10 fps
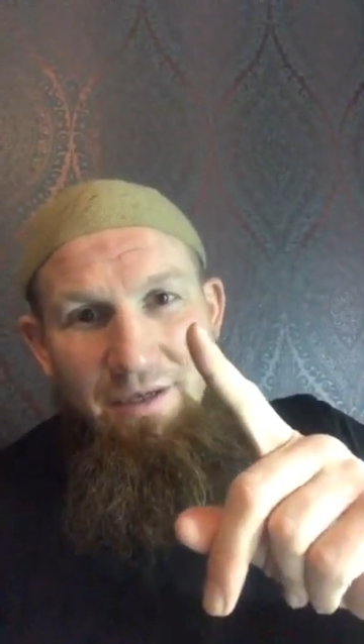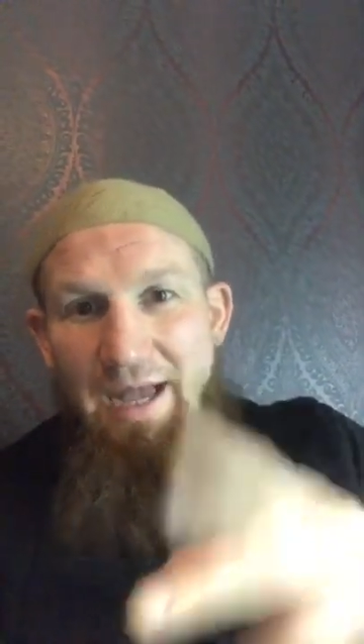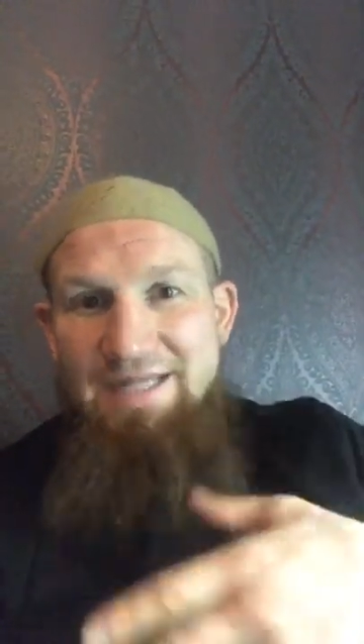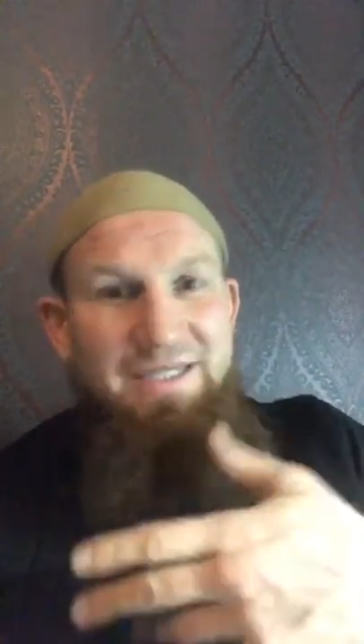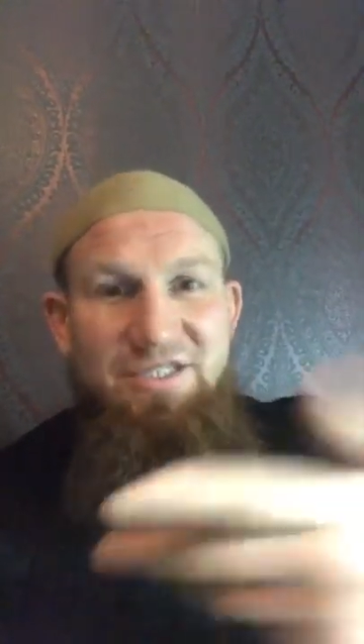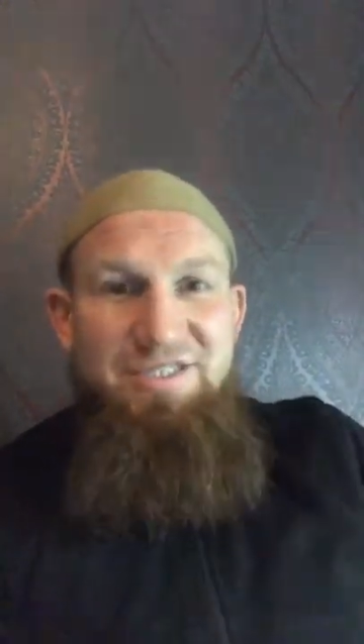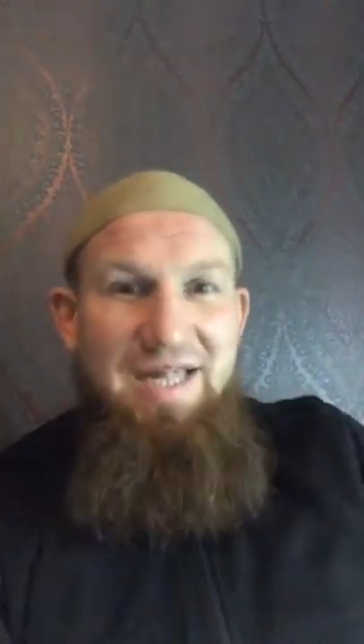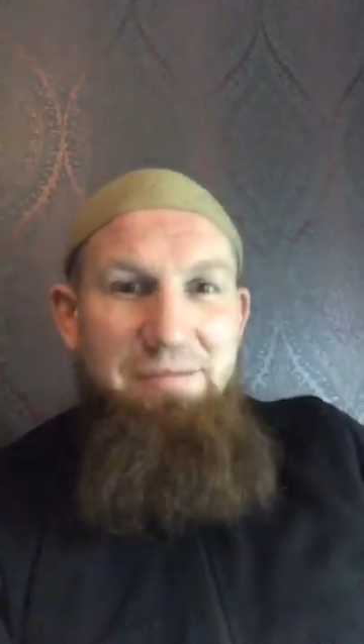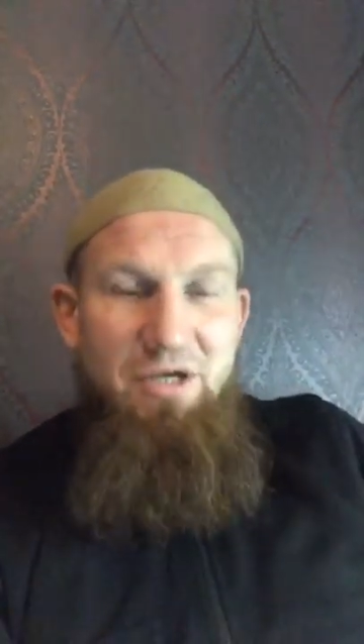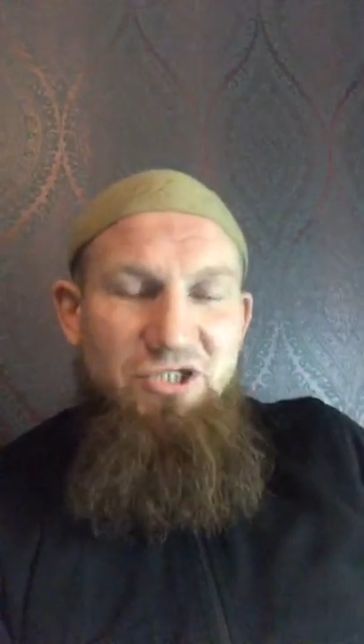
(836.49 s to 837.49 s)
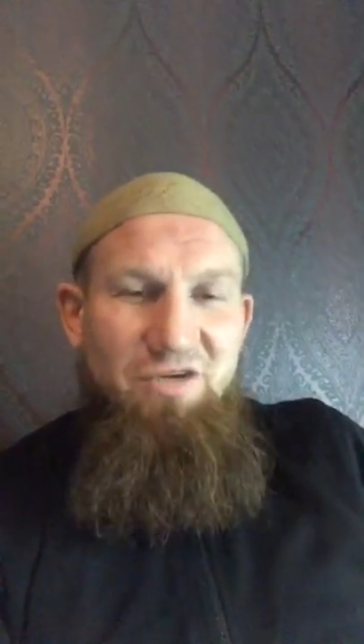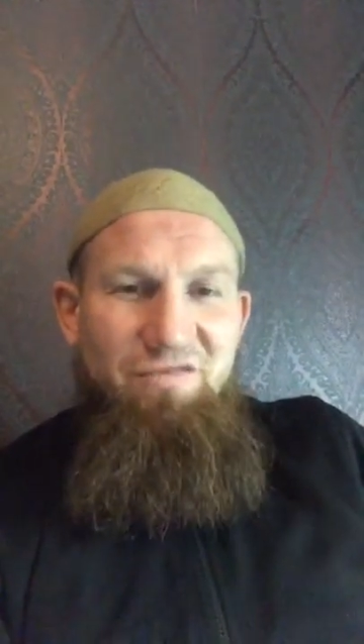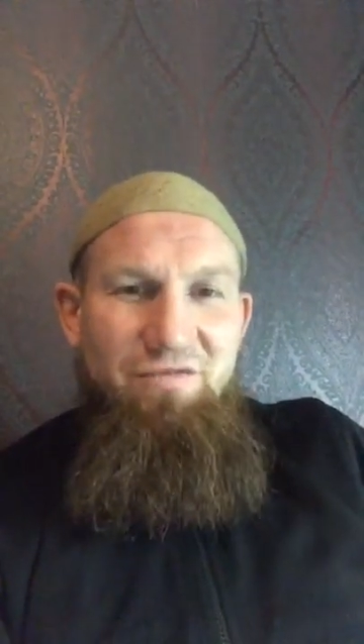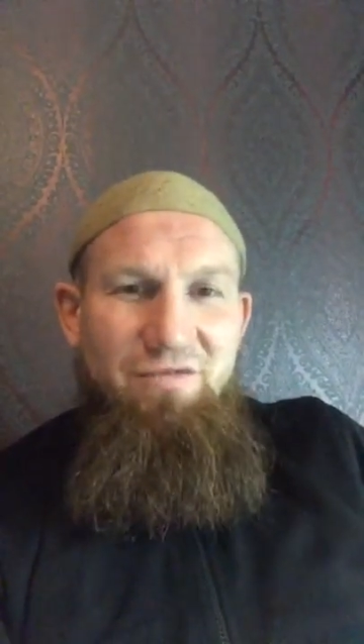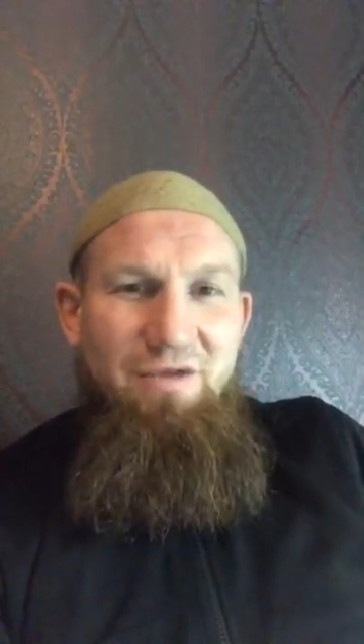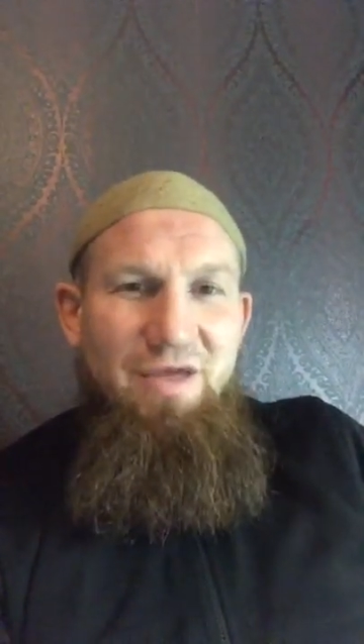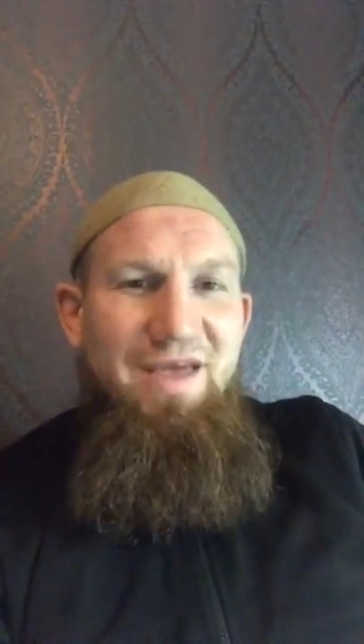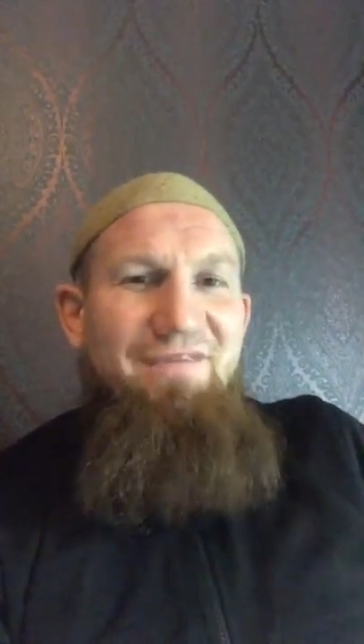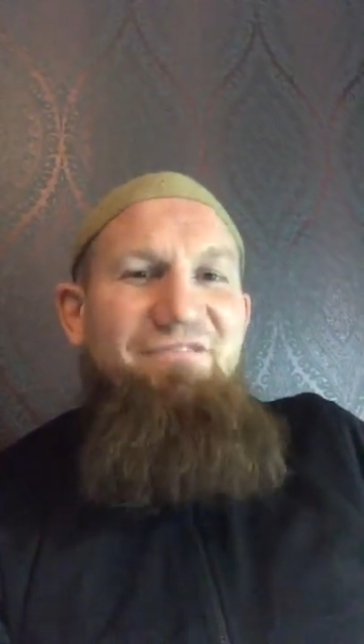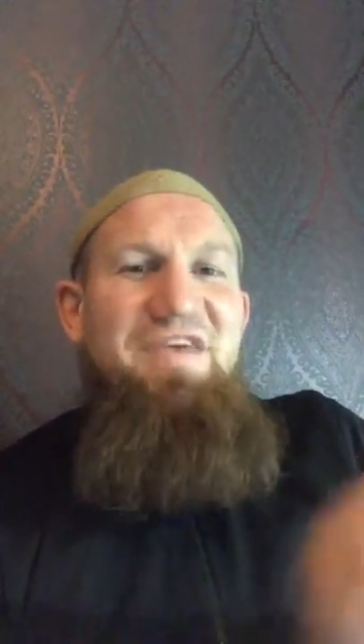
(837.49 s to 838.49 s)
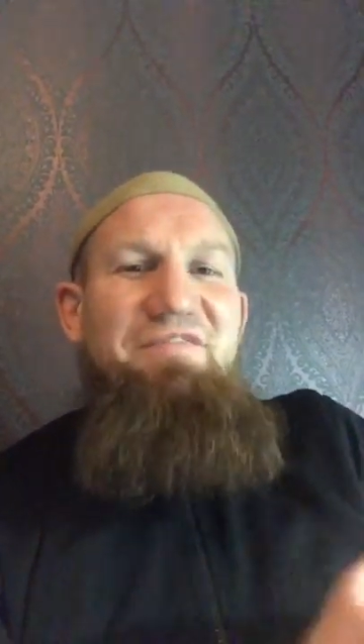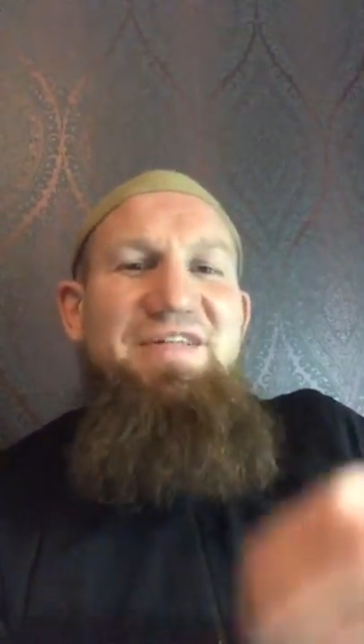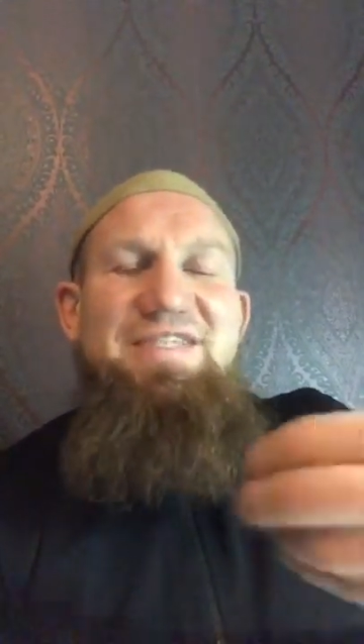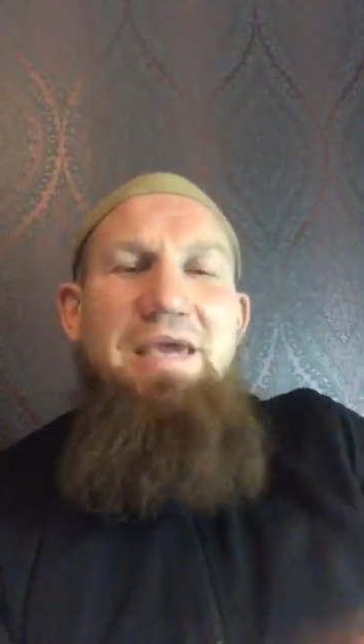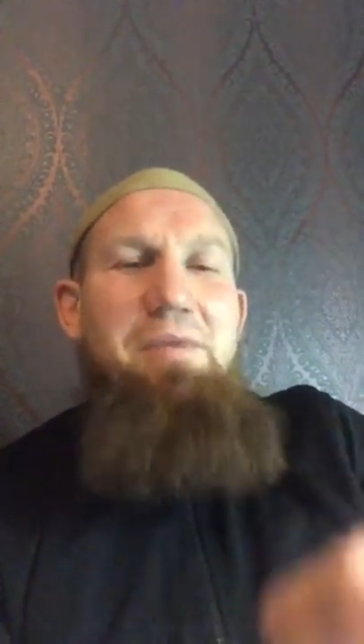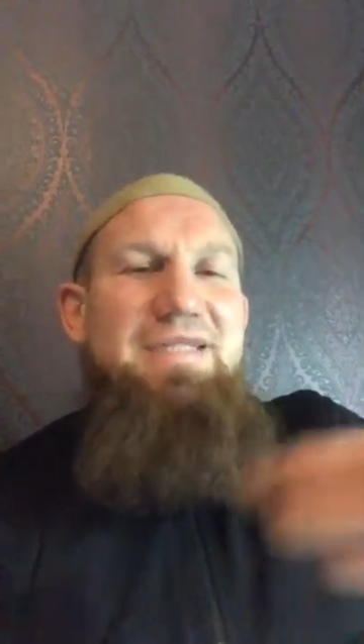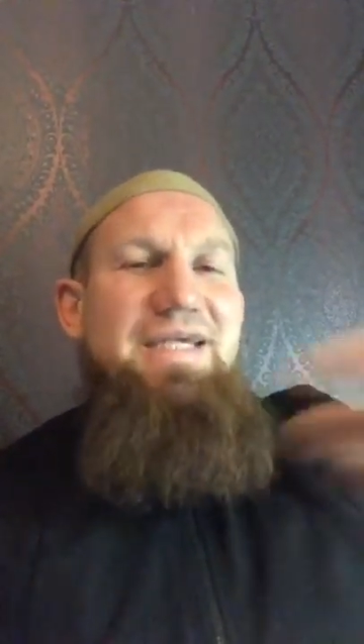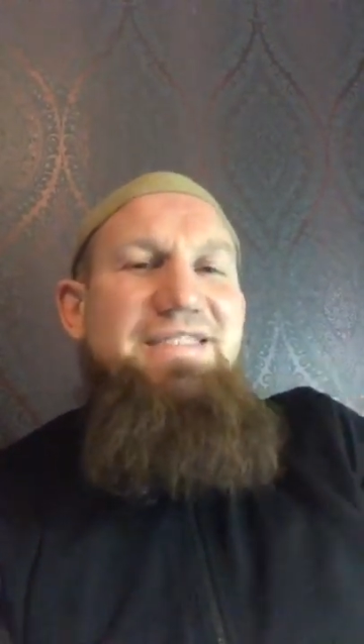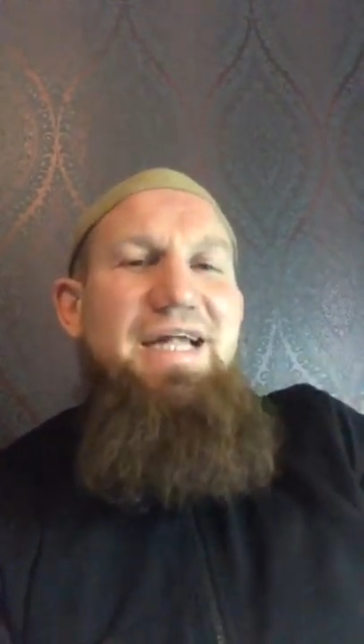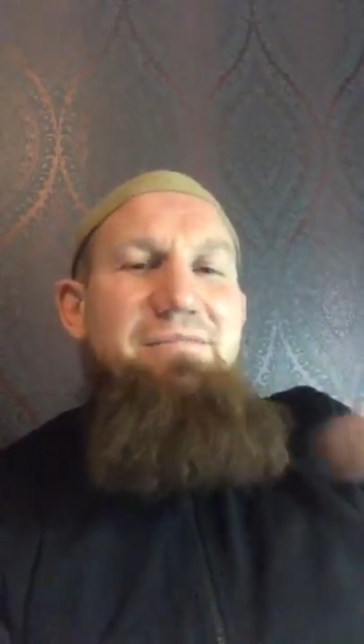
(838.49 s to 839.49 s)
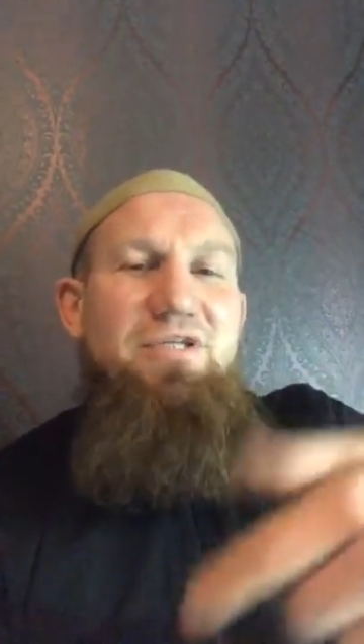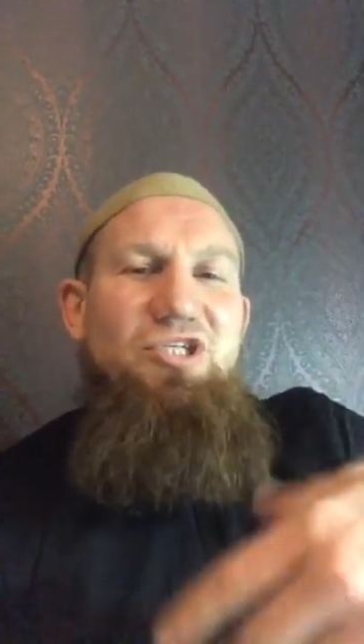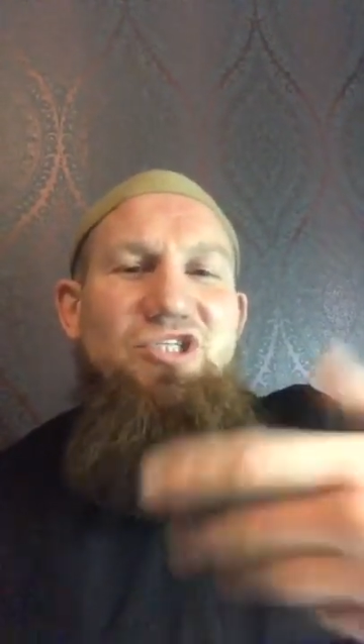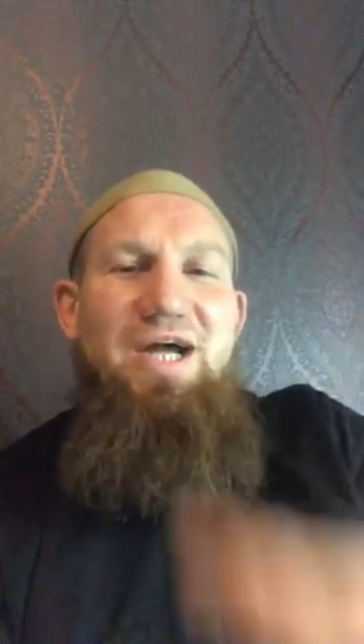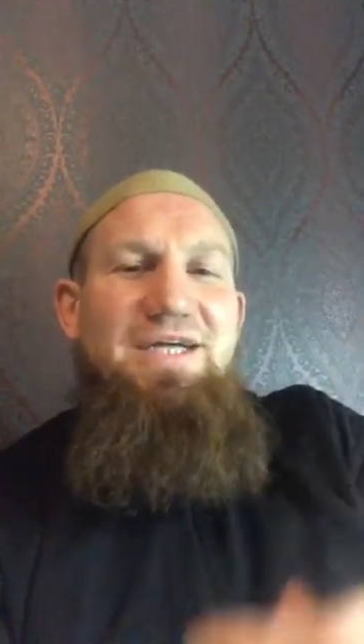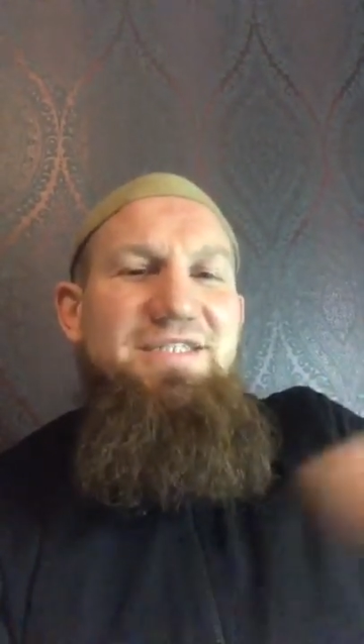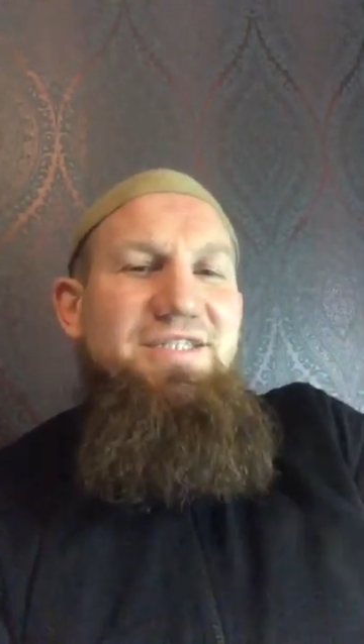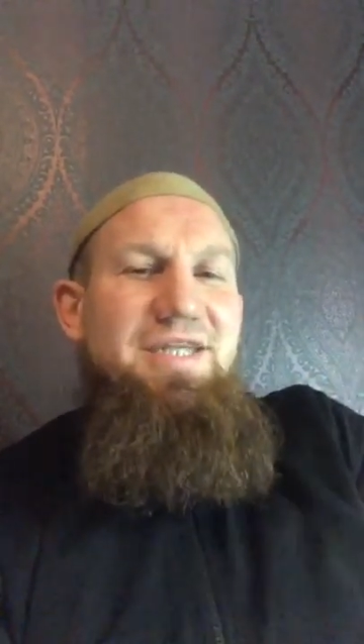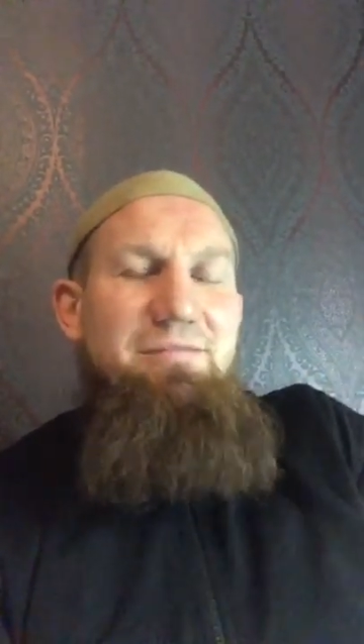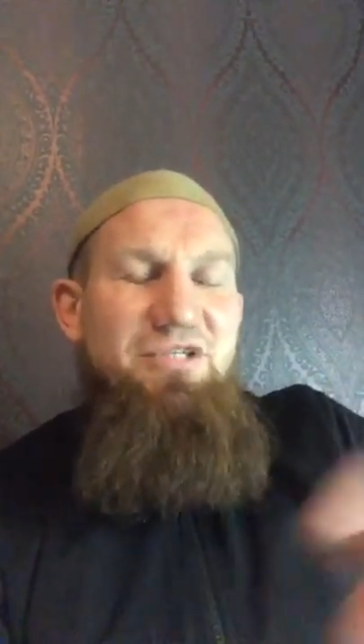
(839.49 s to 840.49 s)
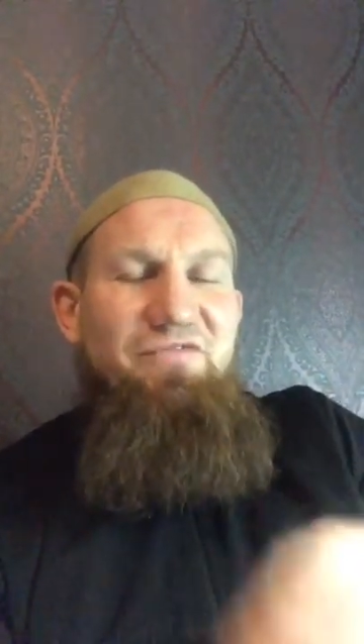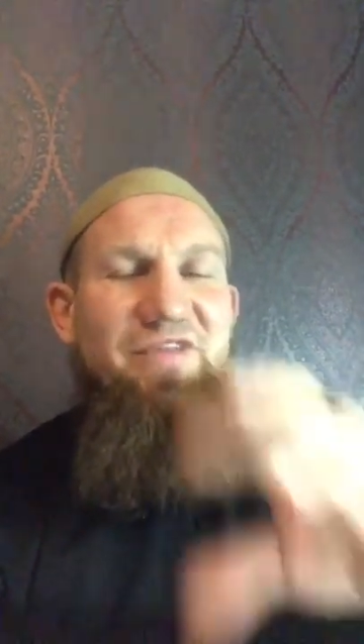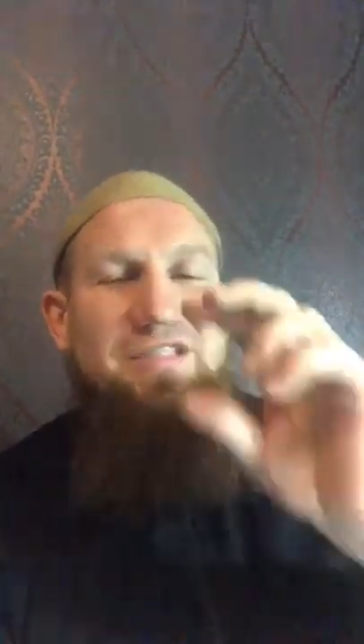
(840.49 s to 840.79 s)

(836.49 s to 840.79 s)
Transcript: hat er sich selber erschaffen. Wie will jemand, der selber nicht da ist, sich selber schaffen?